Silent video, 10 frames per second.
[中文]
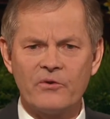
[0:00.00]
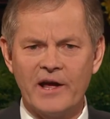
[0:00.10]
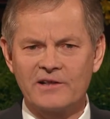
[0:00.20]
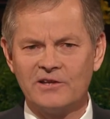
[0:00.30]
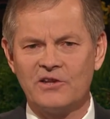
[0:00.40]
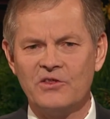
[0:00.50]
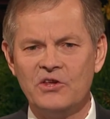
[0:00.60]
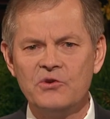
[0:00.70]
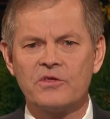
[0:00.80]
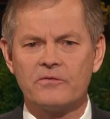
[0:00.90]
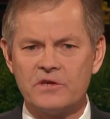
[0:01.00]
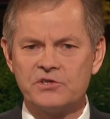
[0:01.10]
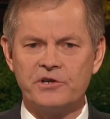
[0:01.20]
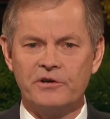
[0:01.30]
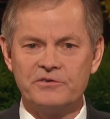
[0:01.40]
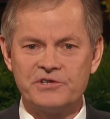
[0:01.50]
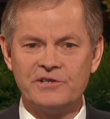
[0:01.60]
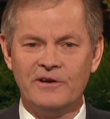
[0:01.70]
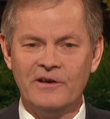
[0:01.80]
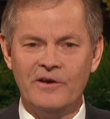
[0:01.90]
尽管我的演讲是针对
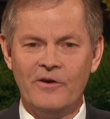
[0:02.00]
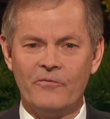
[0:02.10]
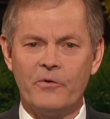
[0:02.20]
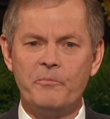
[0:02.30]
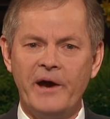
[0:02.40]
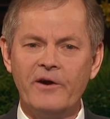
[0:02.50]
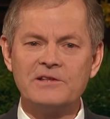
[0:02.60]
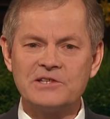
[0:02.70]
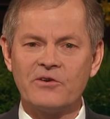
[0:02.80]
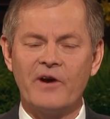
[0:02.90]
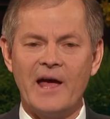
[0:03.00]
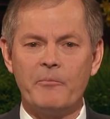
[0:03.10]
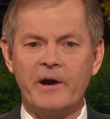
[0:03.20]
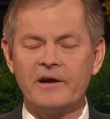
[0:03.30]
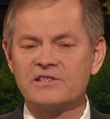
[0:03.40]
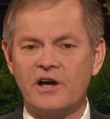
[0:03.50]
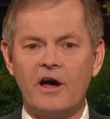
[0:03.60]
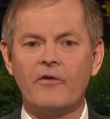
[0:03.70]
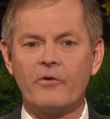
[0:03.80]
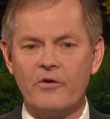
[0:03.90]
教会的青少年。
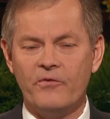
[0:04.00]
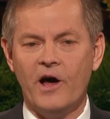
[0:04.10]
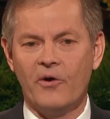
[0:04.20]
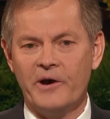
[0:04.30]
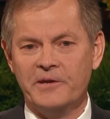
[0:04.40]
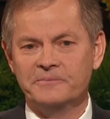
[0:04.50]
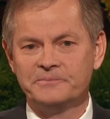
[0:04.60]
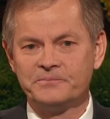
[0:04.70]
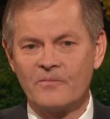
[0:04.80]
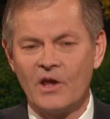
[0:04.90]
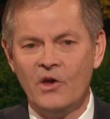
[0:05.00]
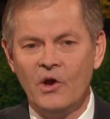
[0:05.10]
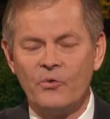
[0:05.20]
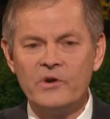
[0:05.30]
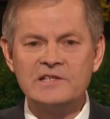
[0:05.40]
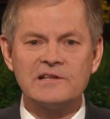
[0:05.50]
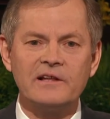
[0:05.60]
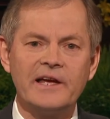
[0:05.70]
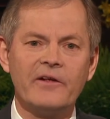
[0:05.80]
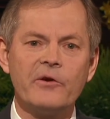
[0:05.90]
但是我有话要对父母亲和祖
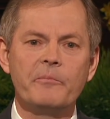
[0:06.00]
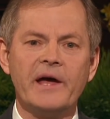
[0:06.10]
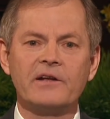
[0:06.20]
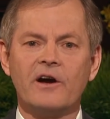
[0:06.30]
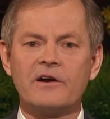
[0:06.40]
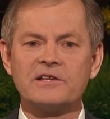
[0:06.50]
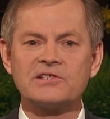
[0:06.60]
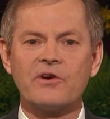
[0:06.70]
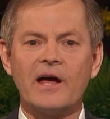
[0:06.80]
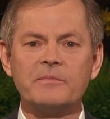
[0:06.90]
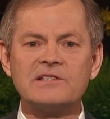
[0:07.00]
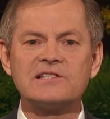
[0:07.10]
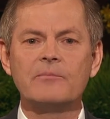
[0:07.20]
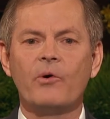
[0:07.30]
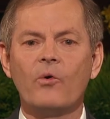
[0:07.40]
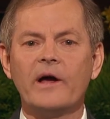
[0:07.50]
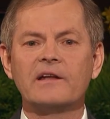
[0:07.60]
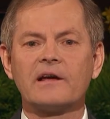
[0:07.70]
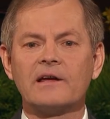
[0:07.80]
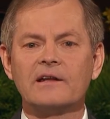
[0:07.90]
父母说。最近，大卫贝纳
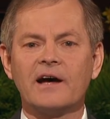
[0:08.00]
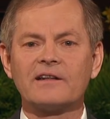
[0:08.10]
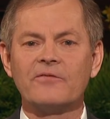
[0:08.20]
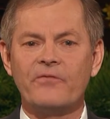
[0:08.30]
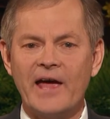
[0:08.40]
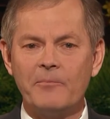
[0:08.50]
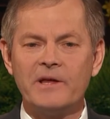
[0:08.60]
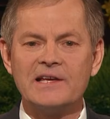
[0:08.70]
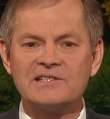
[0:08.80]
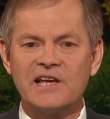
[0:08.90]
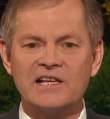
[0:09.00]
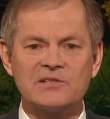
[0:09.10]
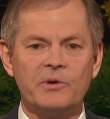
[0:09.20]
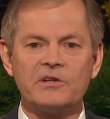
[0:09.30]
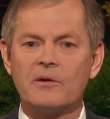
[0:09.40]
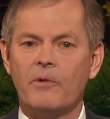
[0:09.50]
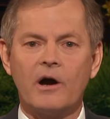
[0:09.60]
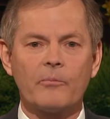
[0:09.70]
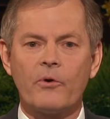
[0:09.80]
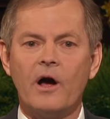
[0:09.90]
长老描述一种简单的方法，
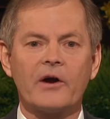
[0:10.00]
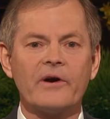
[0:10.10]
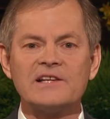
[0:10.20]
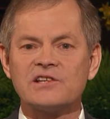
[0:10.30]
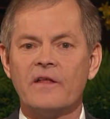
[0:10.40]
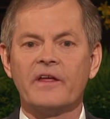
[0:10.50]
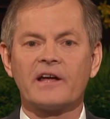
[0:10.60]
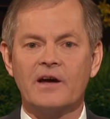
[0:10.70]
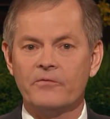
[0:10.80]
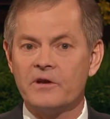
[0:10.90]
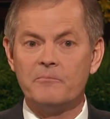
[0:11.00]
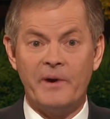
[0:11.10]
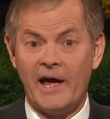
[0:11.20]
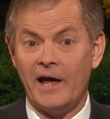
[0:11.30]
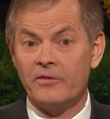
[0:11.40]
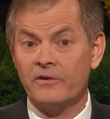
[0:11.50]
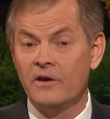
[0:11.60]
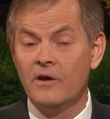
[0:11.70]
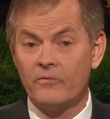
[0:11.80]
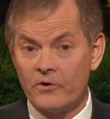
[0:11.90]
能借由是否已接受必要的教
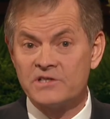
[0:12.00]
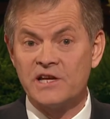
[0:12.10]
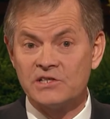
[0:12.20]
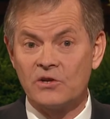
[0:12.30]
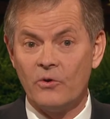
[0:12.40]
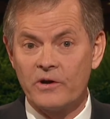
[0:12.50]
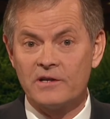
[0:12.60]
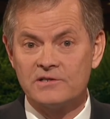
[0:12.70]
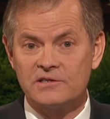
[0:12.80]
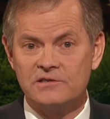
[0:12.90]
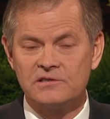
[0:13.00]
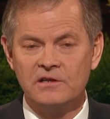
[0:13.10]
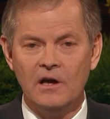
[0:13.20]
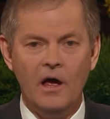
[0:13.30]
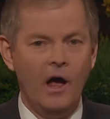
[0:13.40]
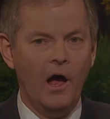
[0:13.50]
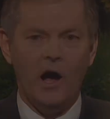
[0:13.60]
义来评估家庭在